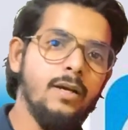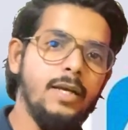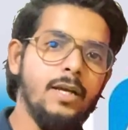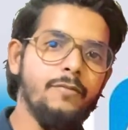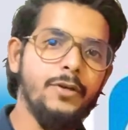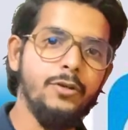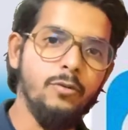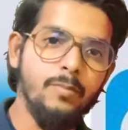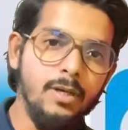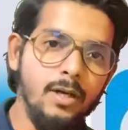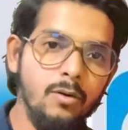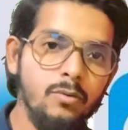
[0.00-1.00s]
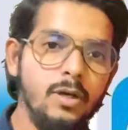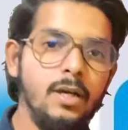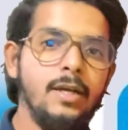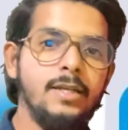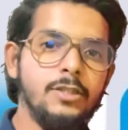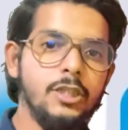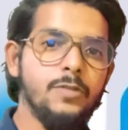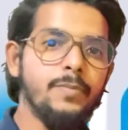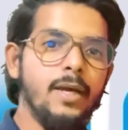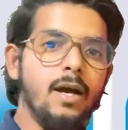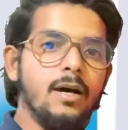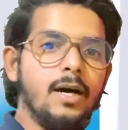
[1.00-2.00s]
एक वीडियो बनाऊंगा
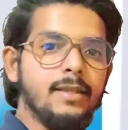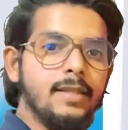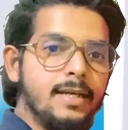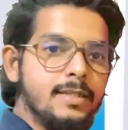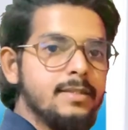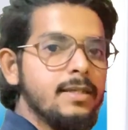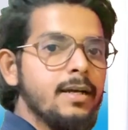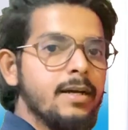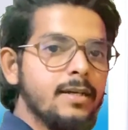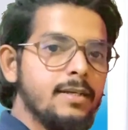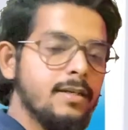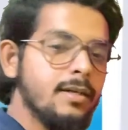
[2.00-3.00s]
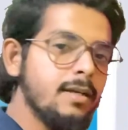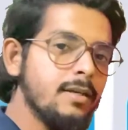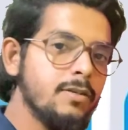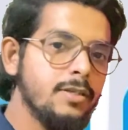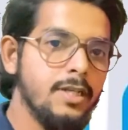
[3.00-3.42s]
जिसमें अदर से हटकर